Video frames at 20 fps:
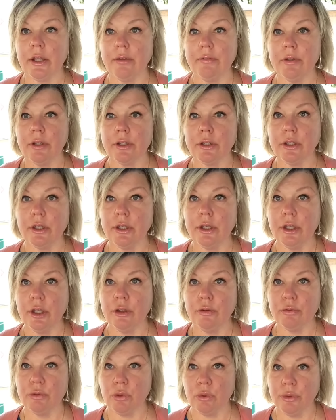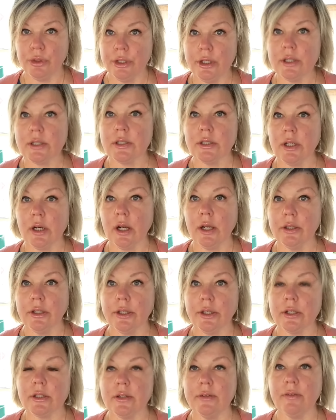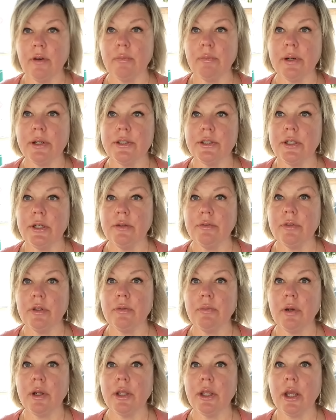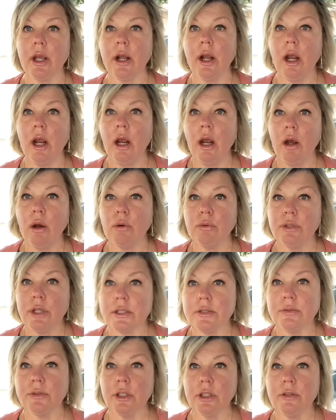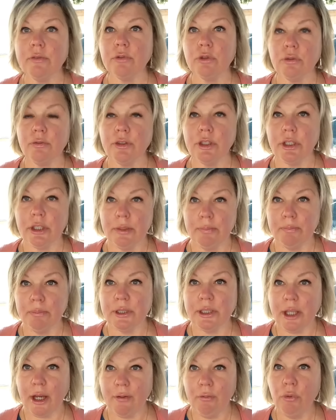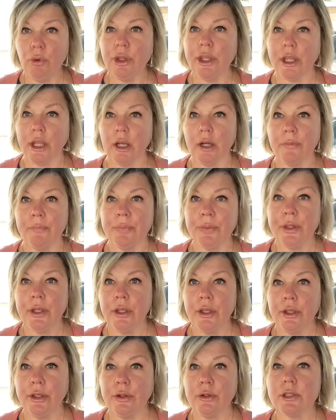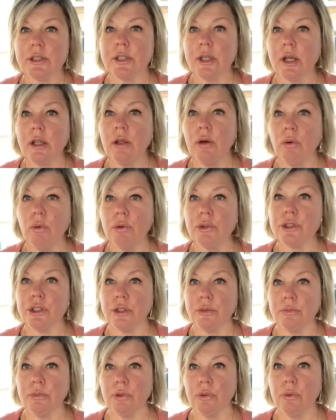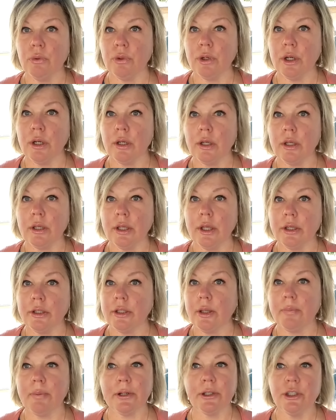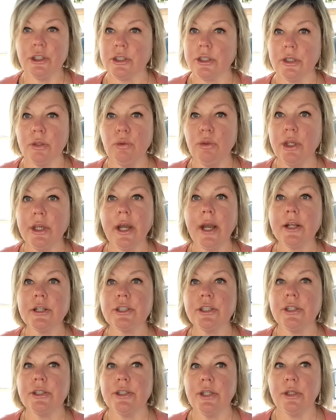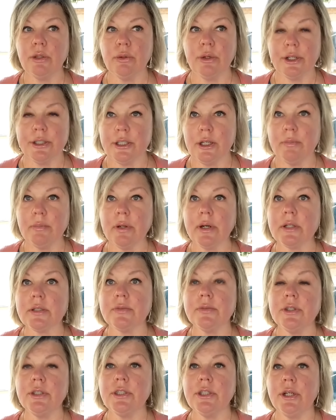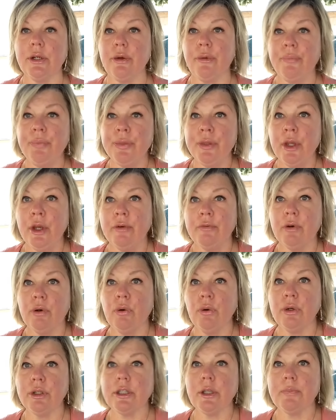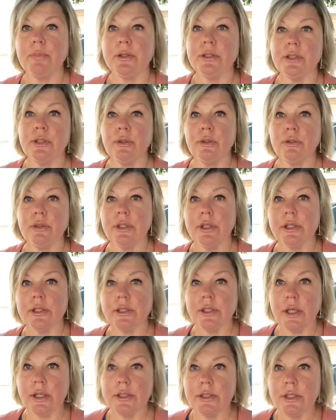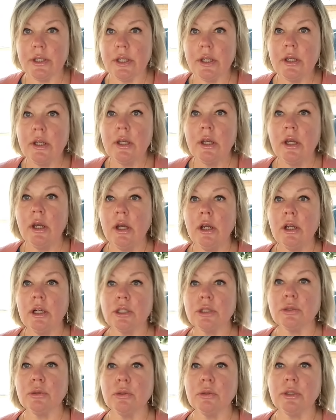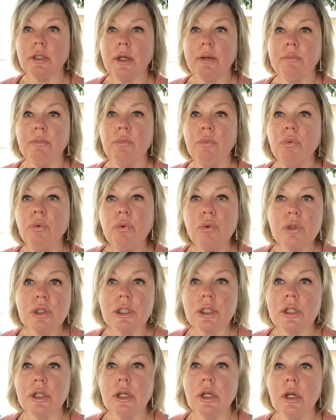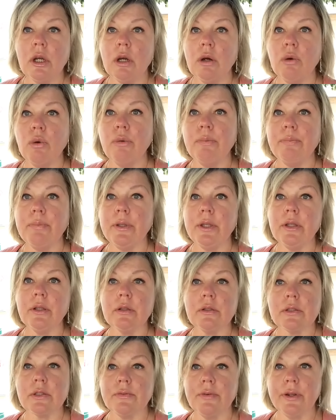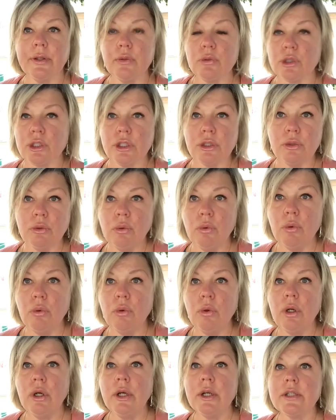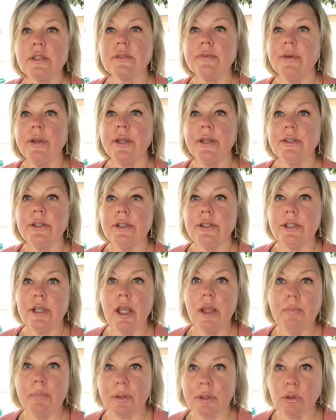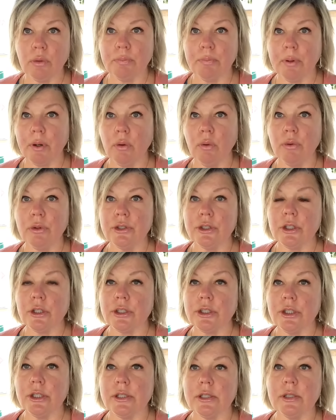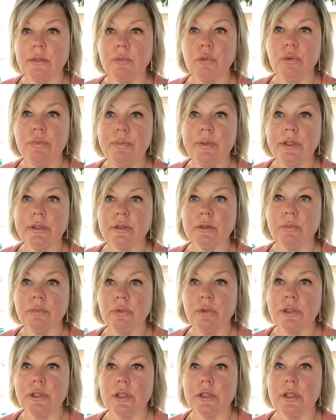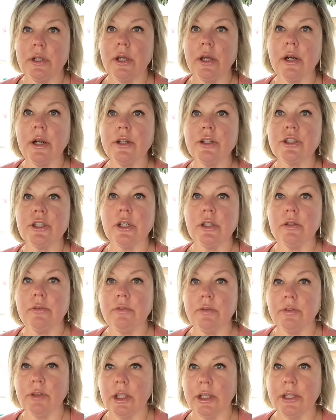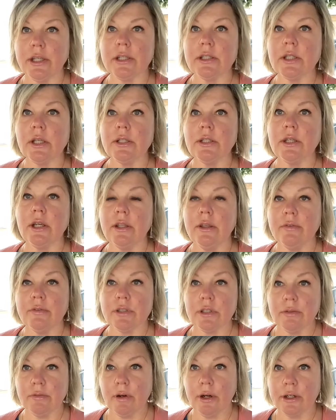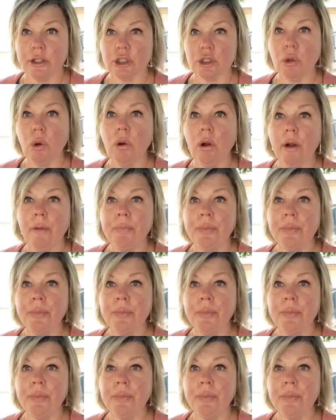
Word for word: наверное, и в других странах, если вы обратили внимание, у нас вот, это вот, вот этой бытовухи, ее стало очень много, когда практически, ну не каждый день, но хотя бы раз в неделю выходят определенные статьи, что там муж убил свою жену, своих детей, потом покончил жизнь самоубийством. То есть если раньше это, вот такие статьи они вызывали шок,